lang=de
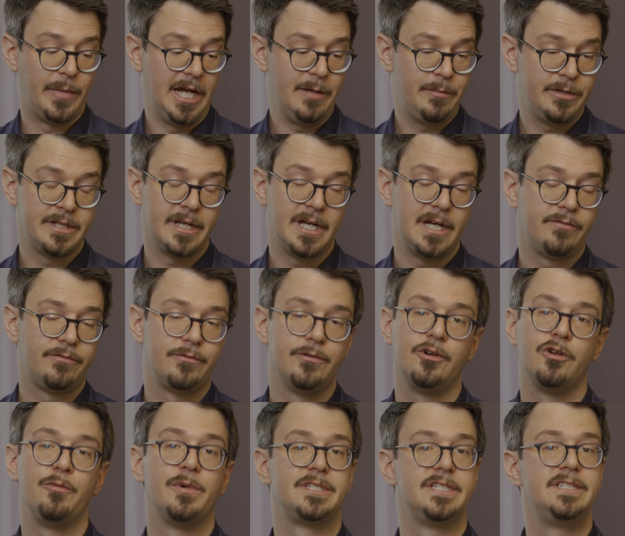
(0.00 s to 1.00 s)
bei Bedarf
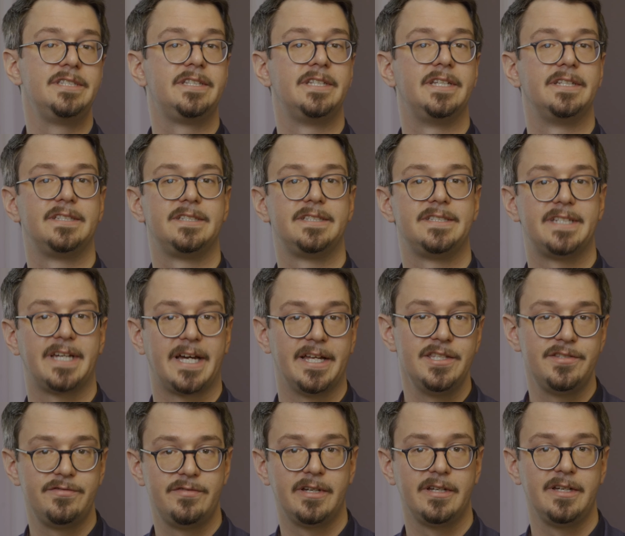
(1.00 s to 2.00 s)
noch übers Internet
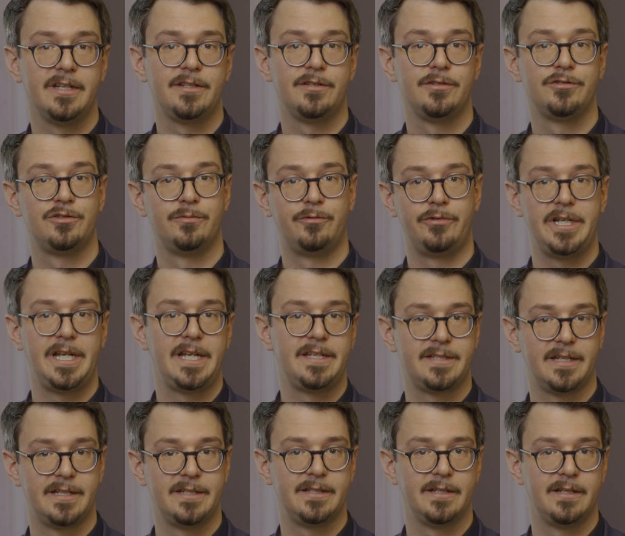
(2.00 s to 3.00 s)
transferiert zum Reading
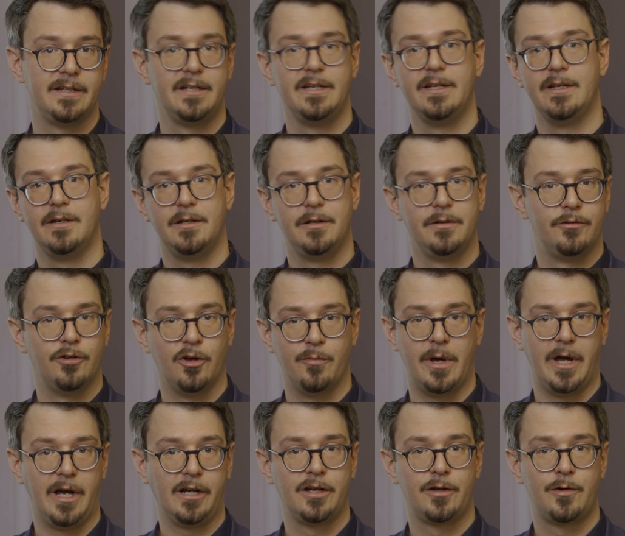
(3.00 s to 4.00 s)
Center,
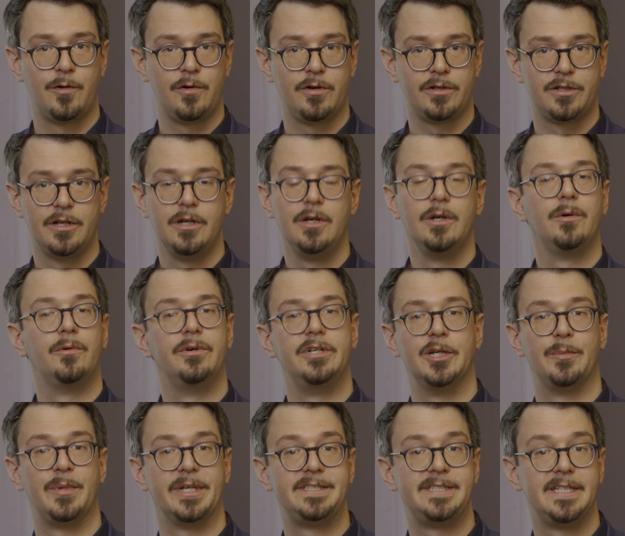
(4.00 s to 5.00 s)
nochmal angeguckt
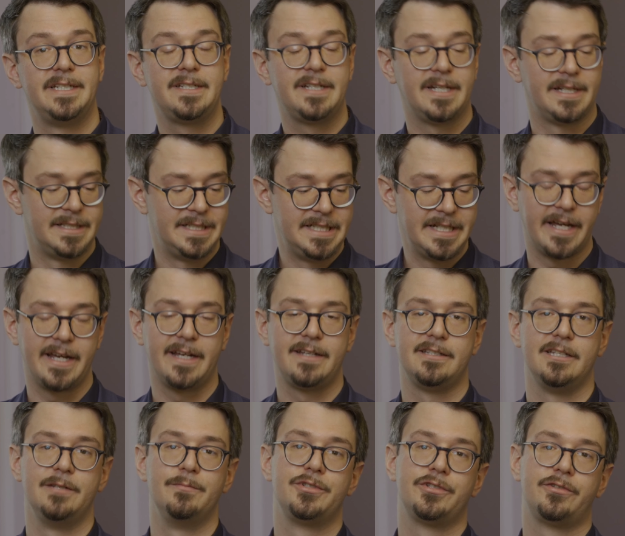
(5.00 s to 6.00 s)
und der Patient kann
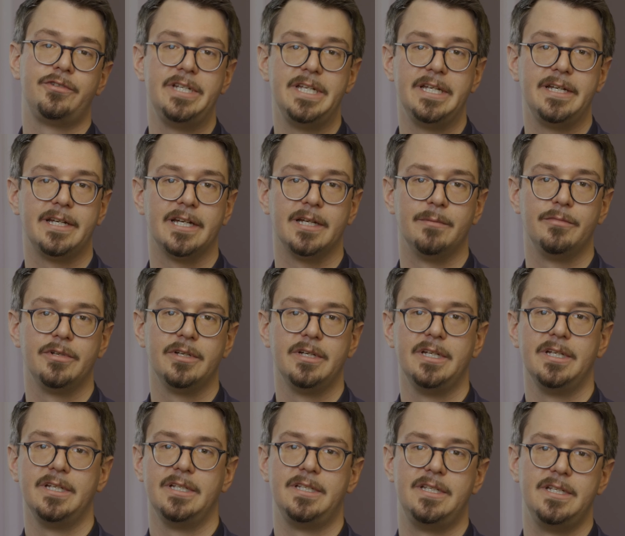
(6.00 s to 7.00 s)
direkt im Screening Camp
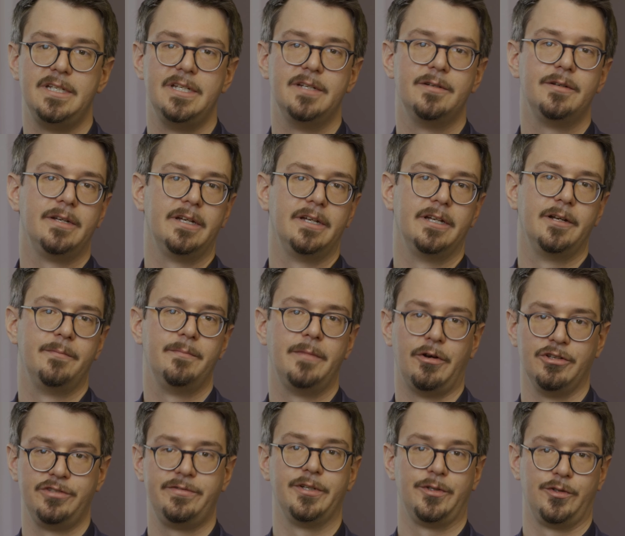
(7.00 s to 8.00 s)
die ähm,
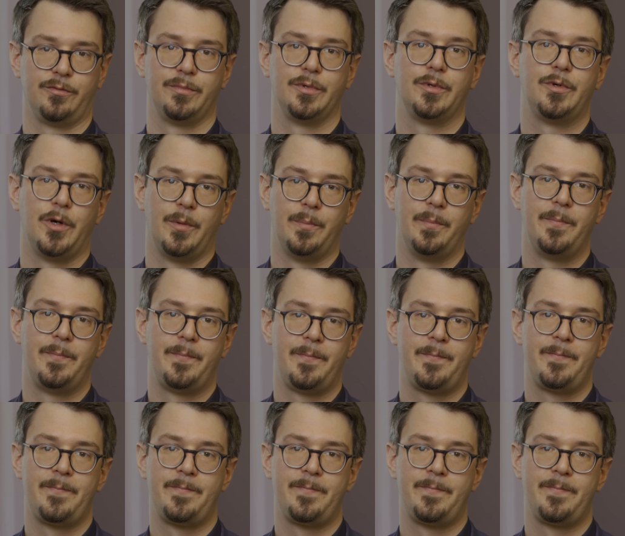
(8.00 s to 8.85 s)
Auswertung bekommen.